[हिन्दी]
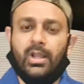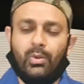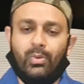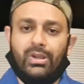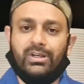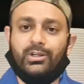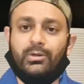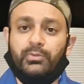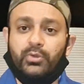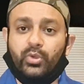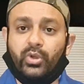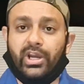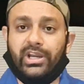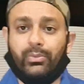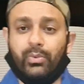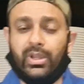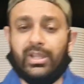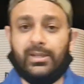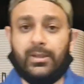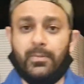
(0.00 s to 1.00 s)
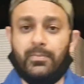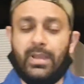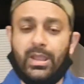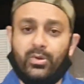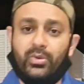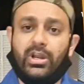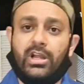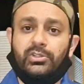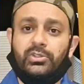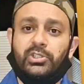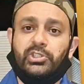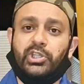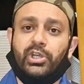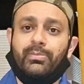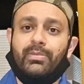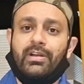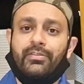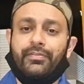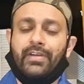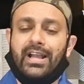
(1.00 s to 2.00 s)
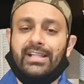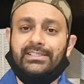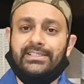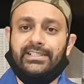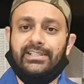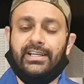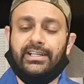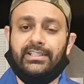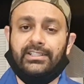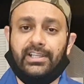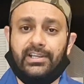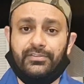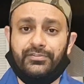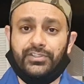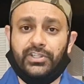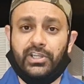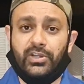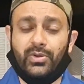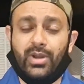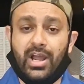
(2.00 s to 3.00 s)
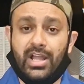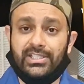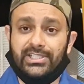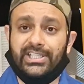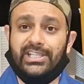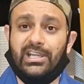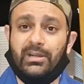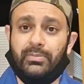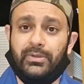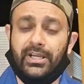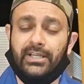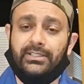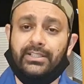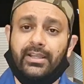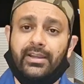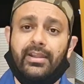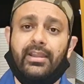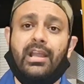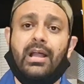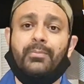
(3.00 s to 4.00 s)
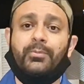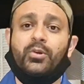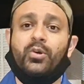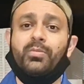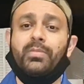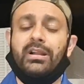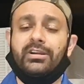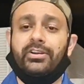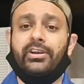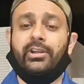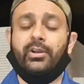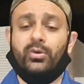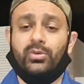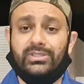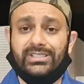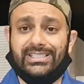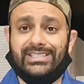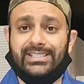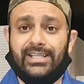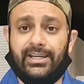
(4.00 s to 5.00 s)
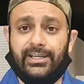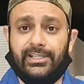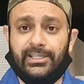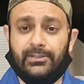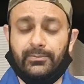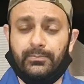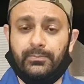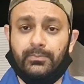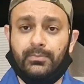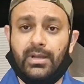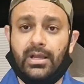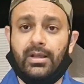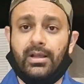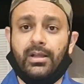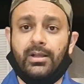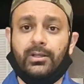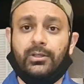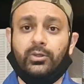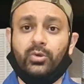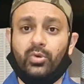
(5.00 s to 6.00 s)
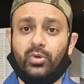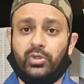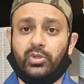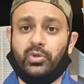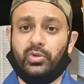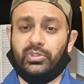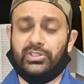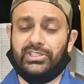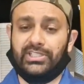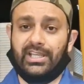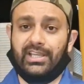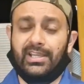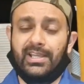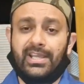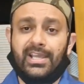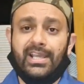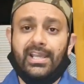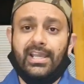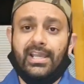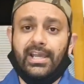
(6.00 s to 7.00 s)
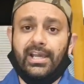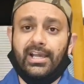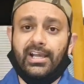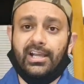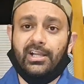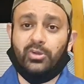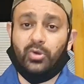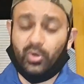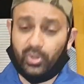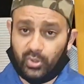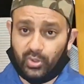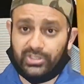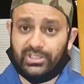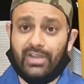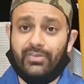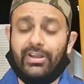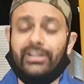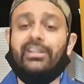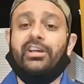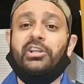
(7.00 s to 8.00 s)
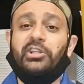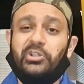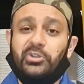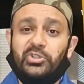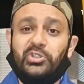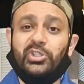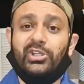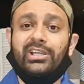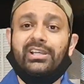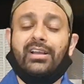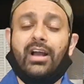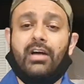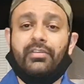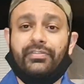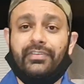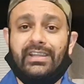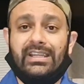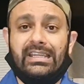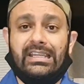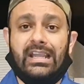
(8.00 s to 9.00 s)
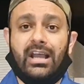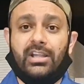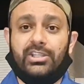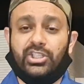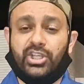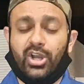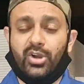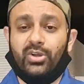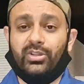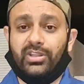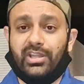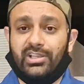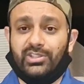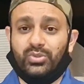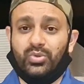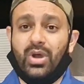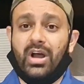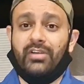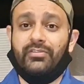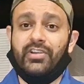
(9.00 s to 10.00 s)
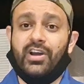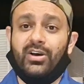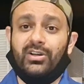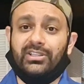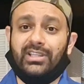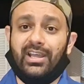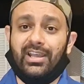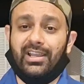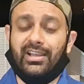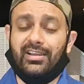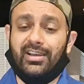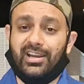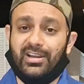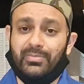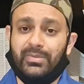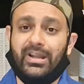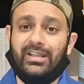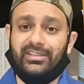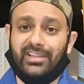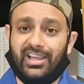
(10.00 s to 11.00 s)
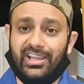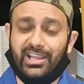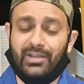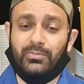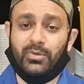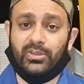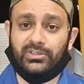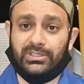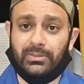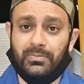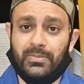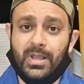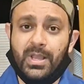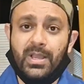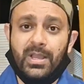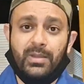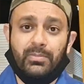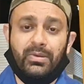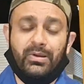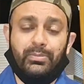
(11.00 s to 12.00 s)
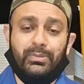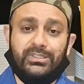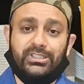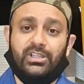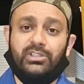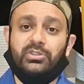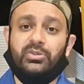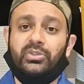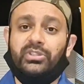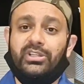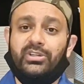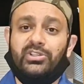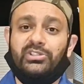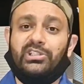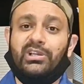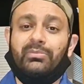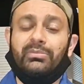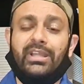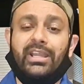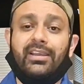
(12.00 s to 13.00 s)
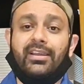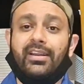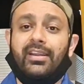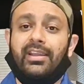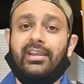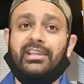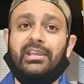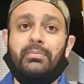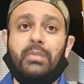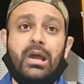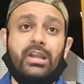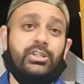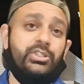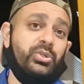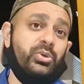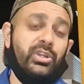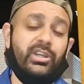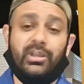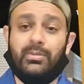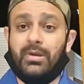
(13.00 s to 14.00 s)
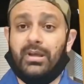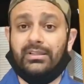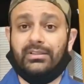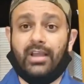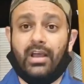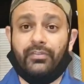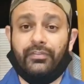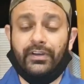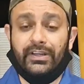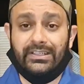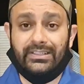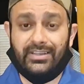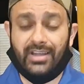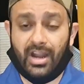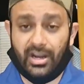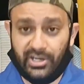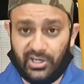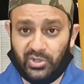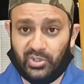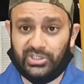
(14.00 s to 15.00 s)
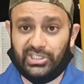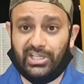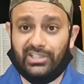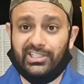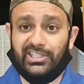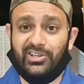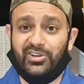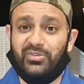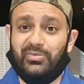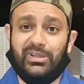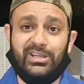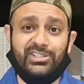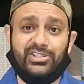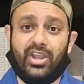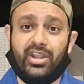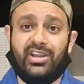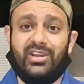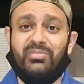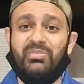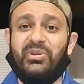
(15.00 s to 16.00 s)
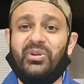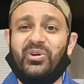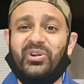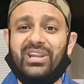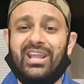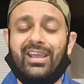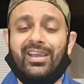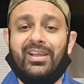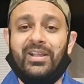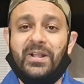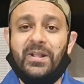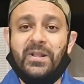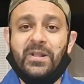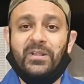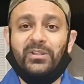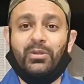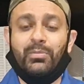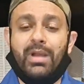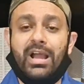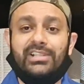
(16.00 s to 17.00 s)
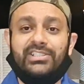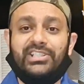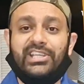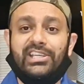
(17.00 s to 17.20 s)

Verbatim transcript: वेलकम टू क्रिकविक मैं हूं राजुल शर्मा फैंस इंडिया की तरफ से और आज की अपडेट दे रहे हैं आपको मेट्रिकॉन स्टेडियम गोल्ड कोस्ट से गोल्ड uh, कोस्ट का वेदर यूजुअली काफ़ी अच्छा होता है सुहावना होता है गर्म रहता है यहाँ मौसम बट पिछले दो दिनों से हम देख रहे हैं कि बारिश होने के बाद काफ़ी ठंड हो जाती है और मेरी जैकेट भी ऑन है तो मैच